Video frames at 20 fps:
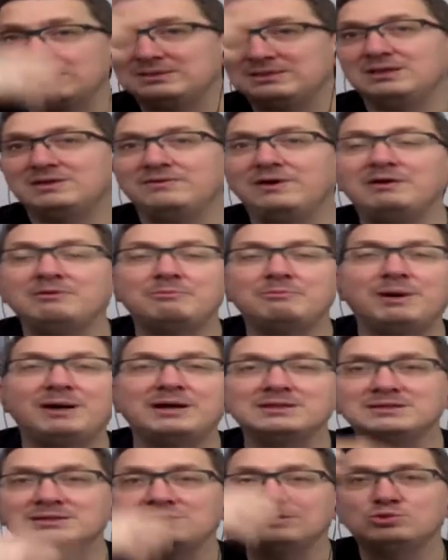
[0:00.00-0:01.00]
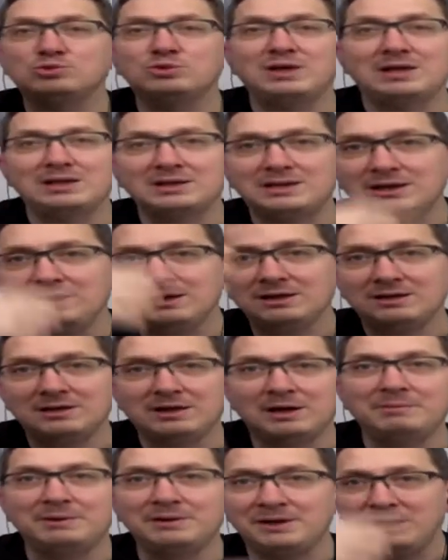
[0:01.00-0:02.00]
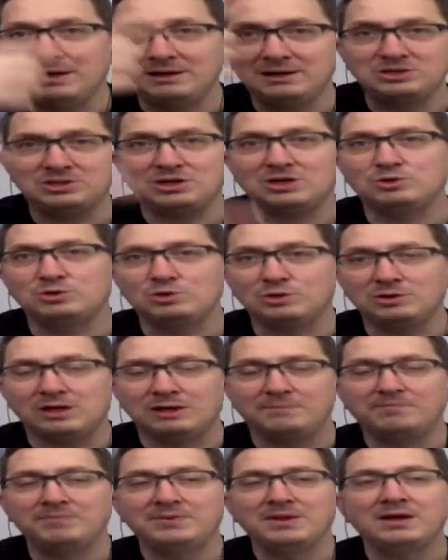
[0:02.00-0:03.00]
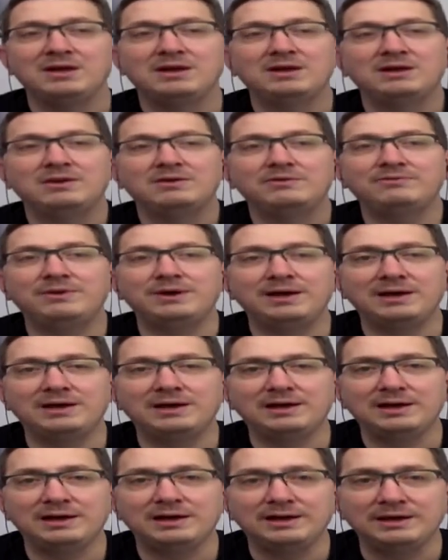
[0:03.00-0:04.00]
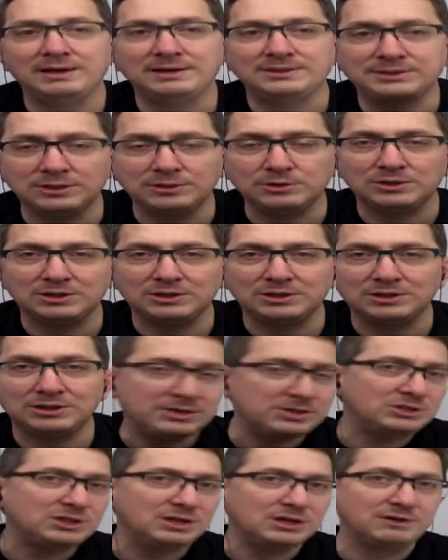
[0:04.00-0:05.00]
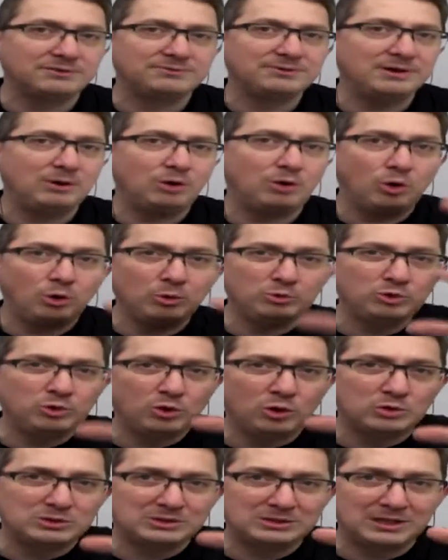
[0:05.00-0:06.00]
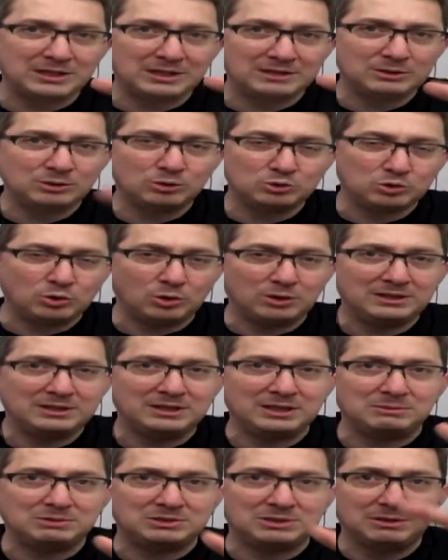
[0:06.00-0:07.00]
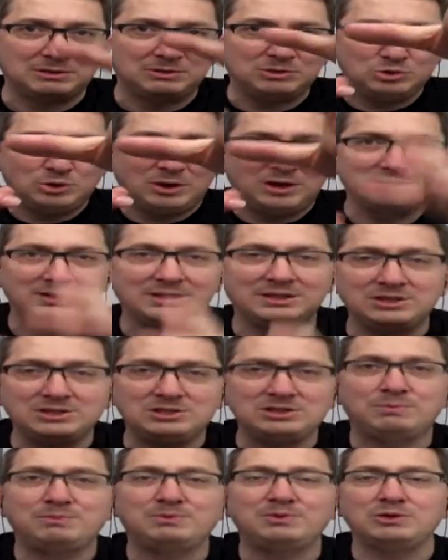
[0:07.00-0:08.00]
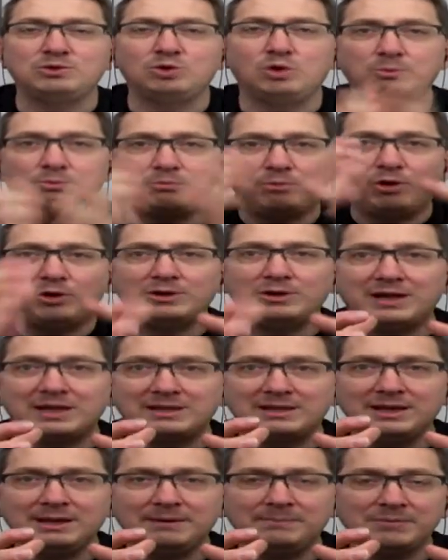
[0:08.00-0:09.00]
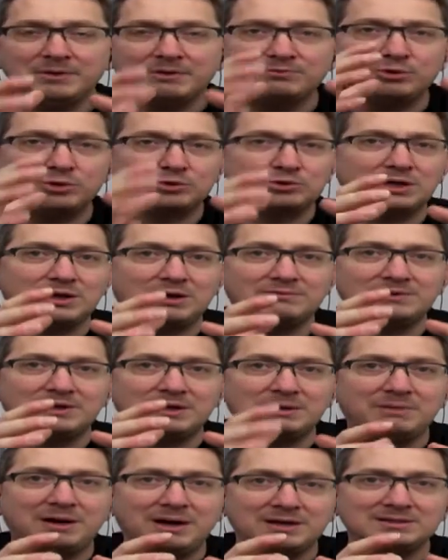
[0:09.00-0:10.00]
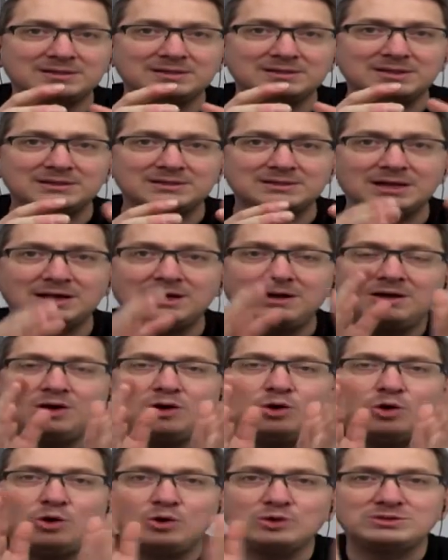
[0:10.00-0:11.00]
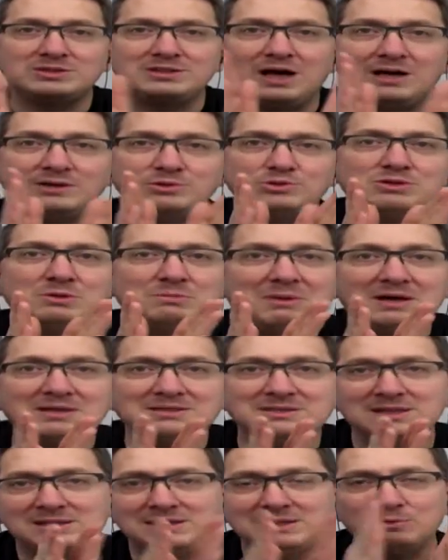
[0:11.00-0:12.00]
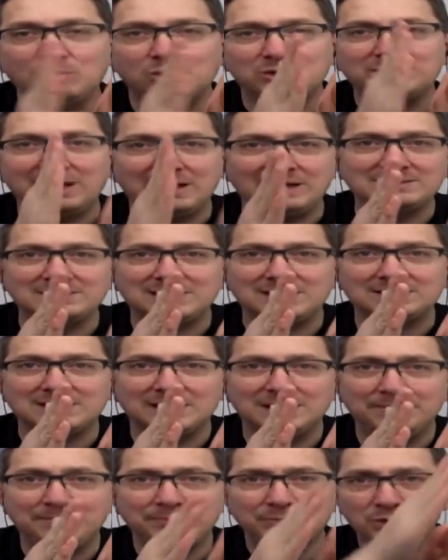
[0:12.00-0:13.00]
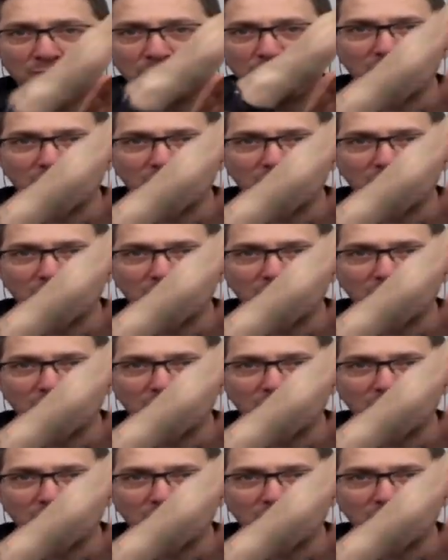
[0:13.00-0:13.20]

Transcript: de var ve Mars'ı sürekli kamerayla çekiyorlar. Ve e, işin ilginç tarafı o göster o söylediğim işte şu anda iniş yapılan o bölgede fotoğraflara baktığınızda o size az önce bahsettiğim o deltada, o